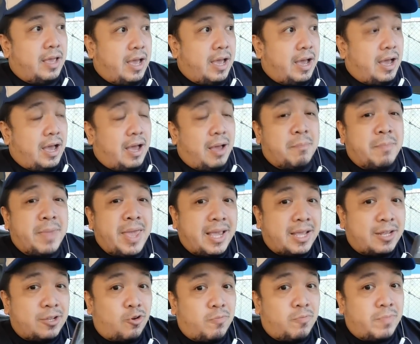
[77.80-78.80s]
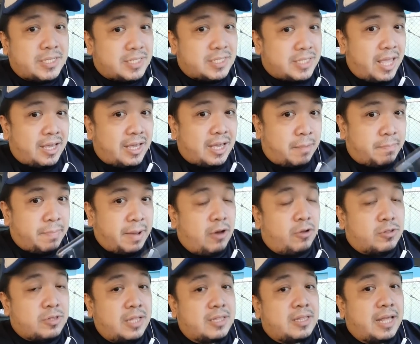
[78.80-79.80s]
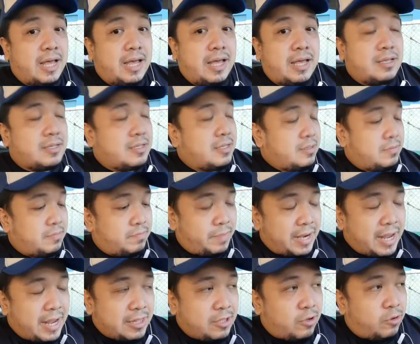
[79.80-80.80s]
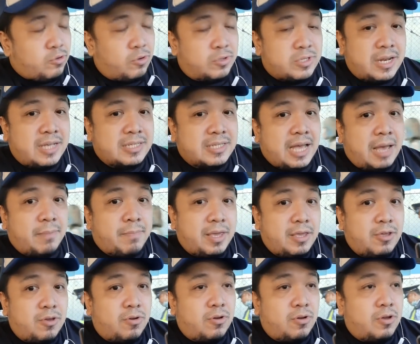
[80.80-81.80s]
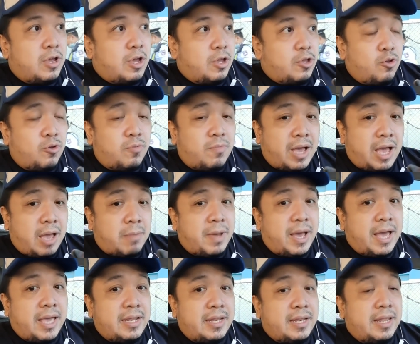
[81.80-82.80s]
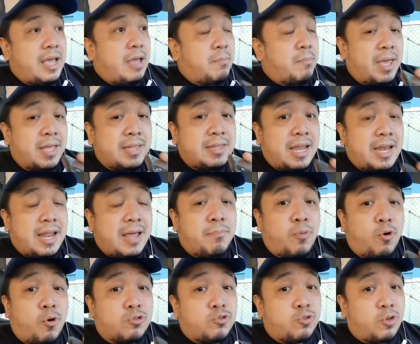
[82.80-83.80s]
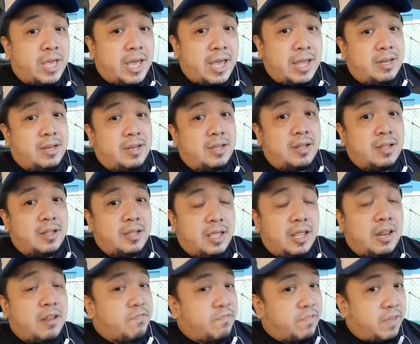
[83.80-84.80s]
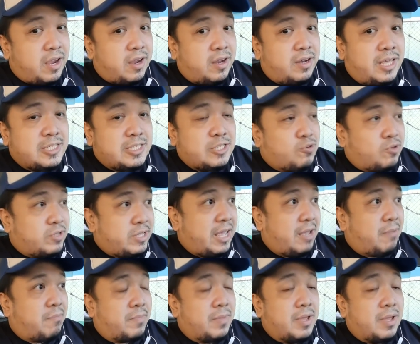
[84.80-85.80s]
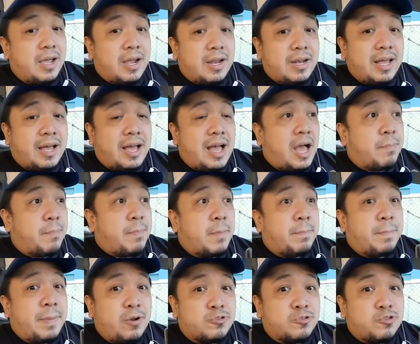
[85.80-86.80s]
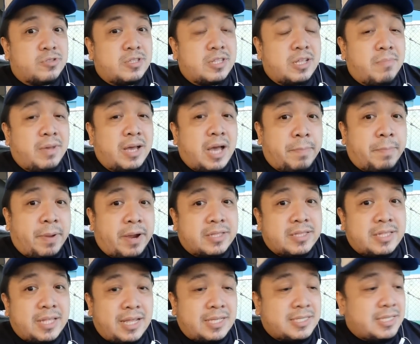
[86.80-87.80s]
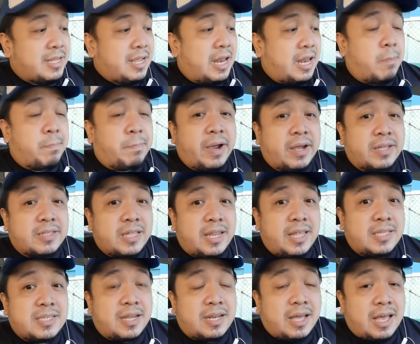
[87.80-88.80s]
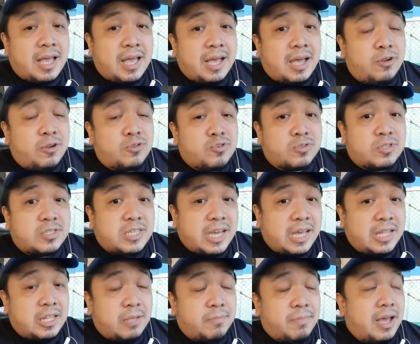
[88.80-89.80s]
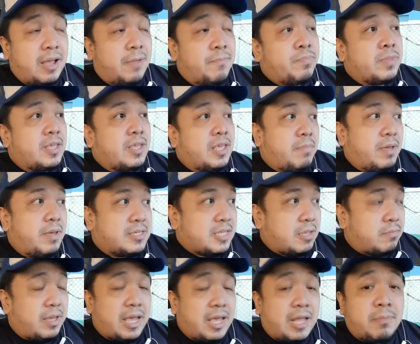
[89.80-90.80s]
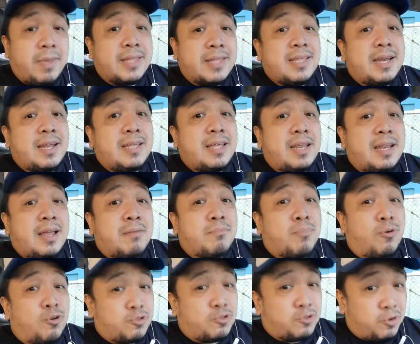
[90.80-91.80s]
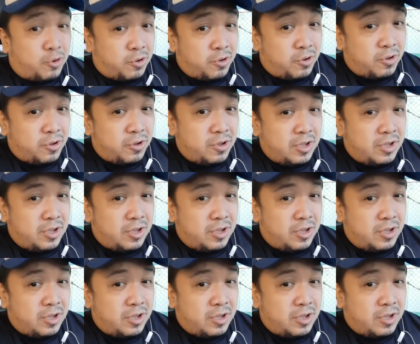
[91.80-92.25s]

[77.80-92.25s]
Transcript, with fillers: Uh, make no mistake about it ah. Parati ko 'tong sinasabi, yung yung Makabayan na yan, may dalang boto 'yan in fairness to them, nakakapagpalusot ng mga party list yan, ilang party list ang nakakalusot dyan, di ba? Ibig sabihin, may daladalang boto.